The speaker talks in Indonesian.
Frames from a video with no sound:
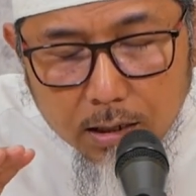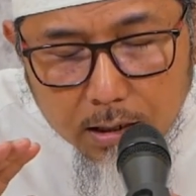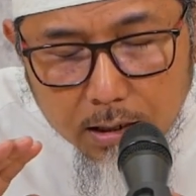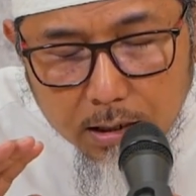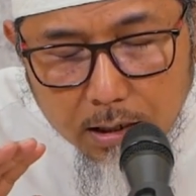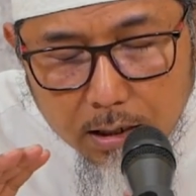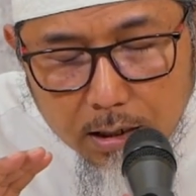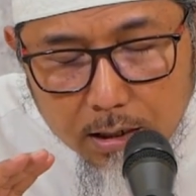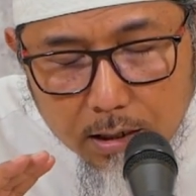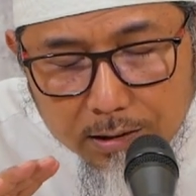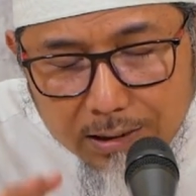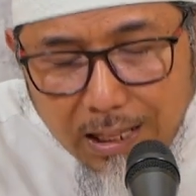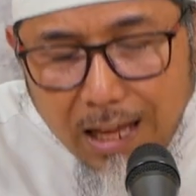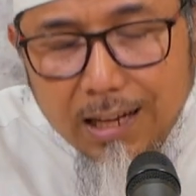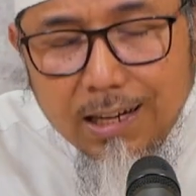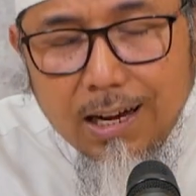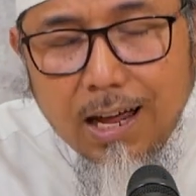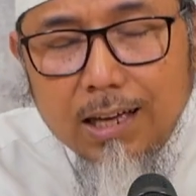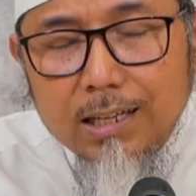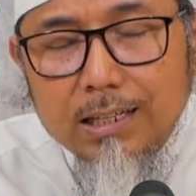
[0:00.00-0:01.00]
ke
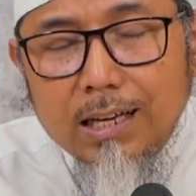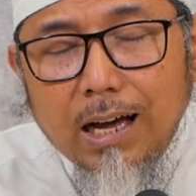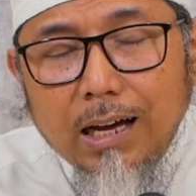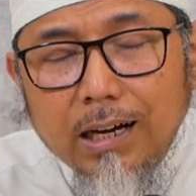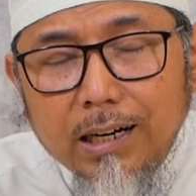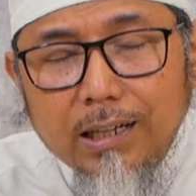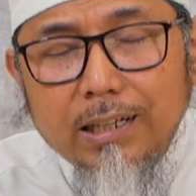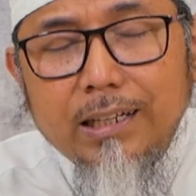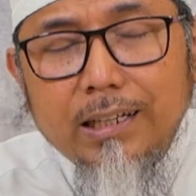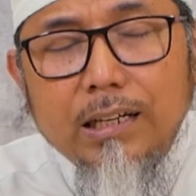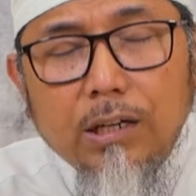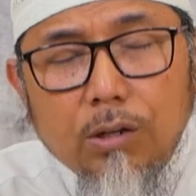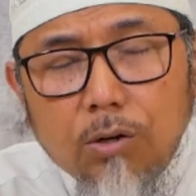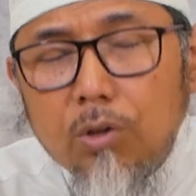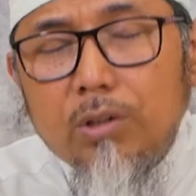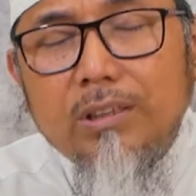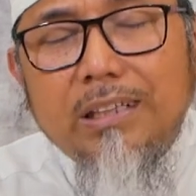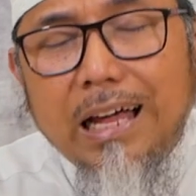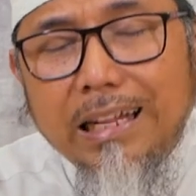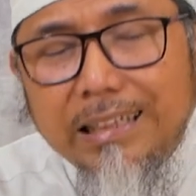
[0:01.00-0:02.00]
tanah yang kering
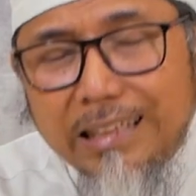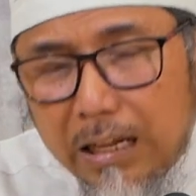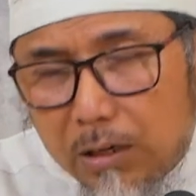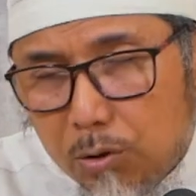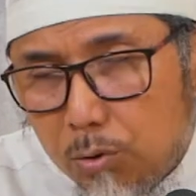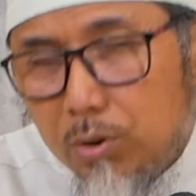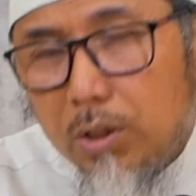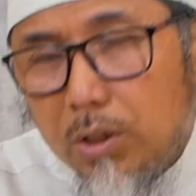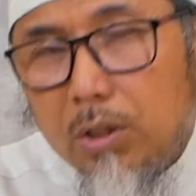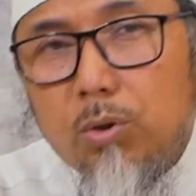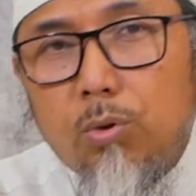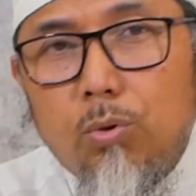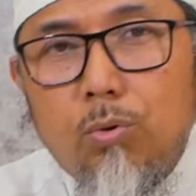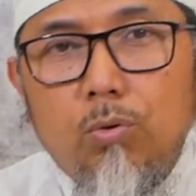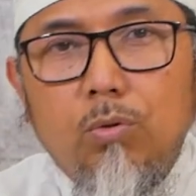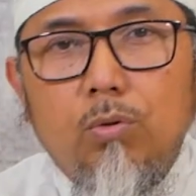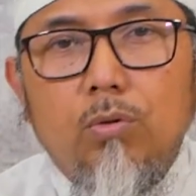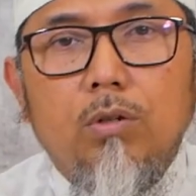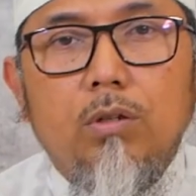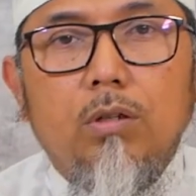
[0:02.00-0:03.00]
kerontang tandus
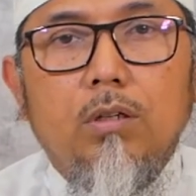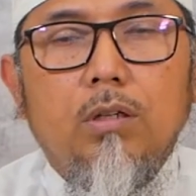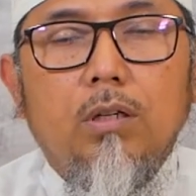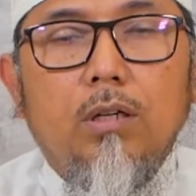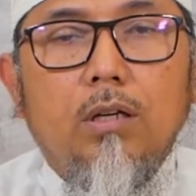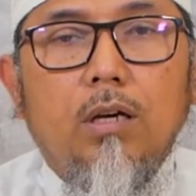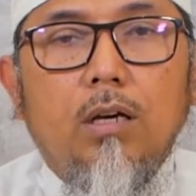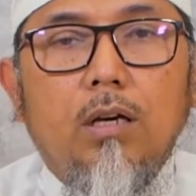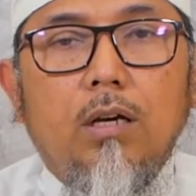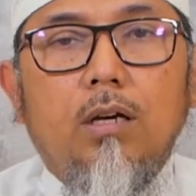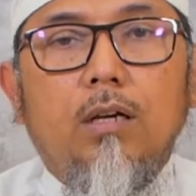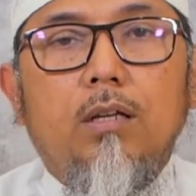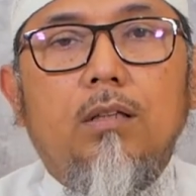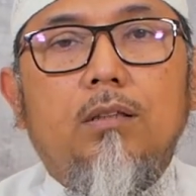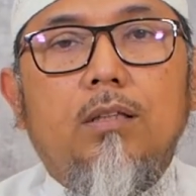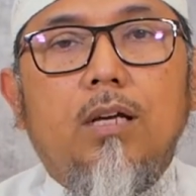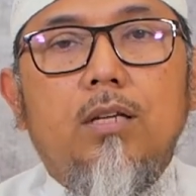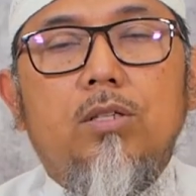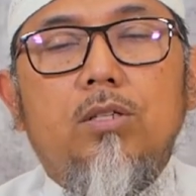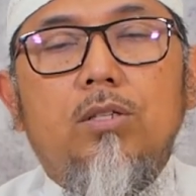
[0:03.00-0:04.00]
itu
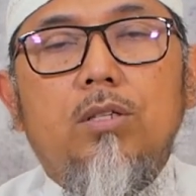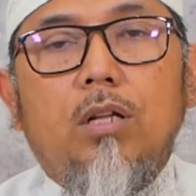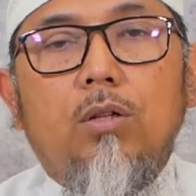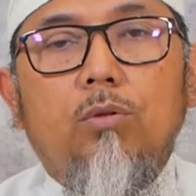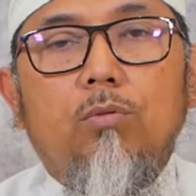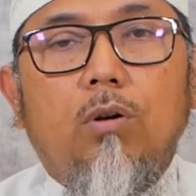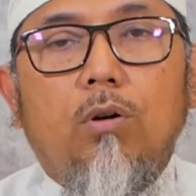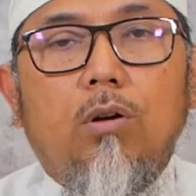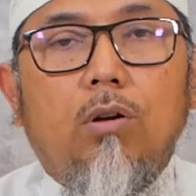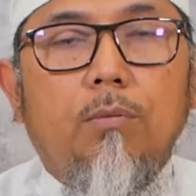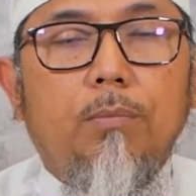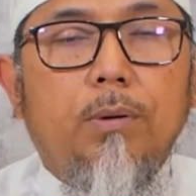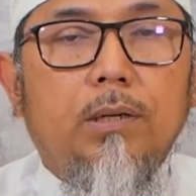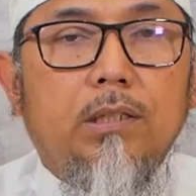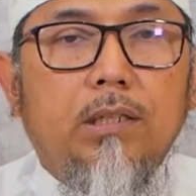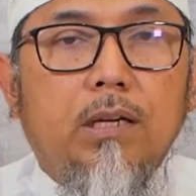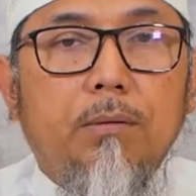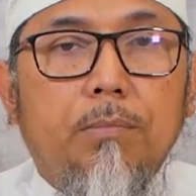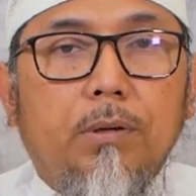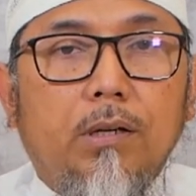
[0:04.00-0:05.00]
ihtazzat
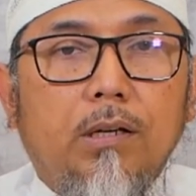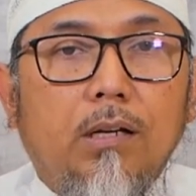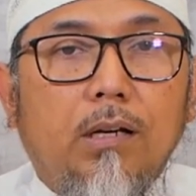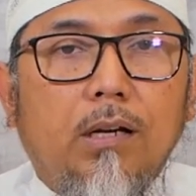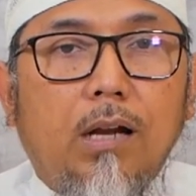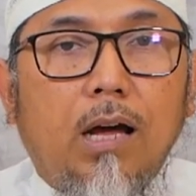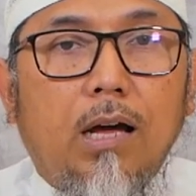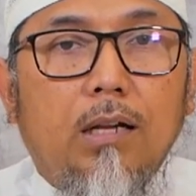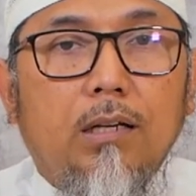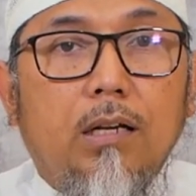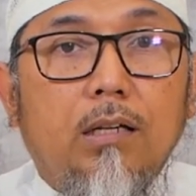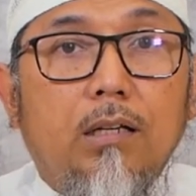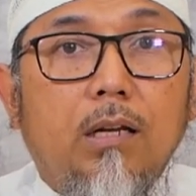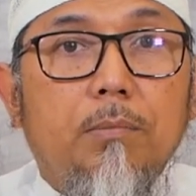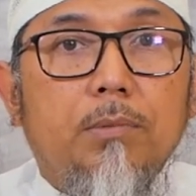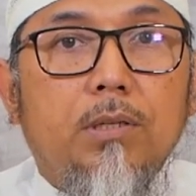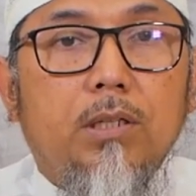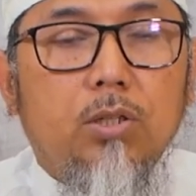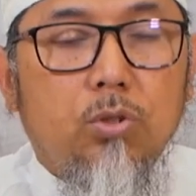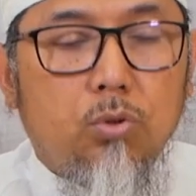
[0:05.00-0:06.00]
warabat dia bergerak dan
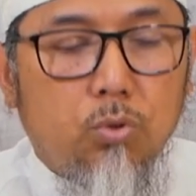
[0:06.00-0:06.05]
dia menjadi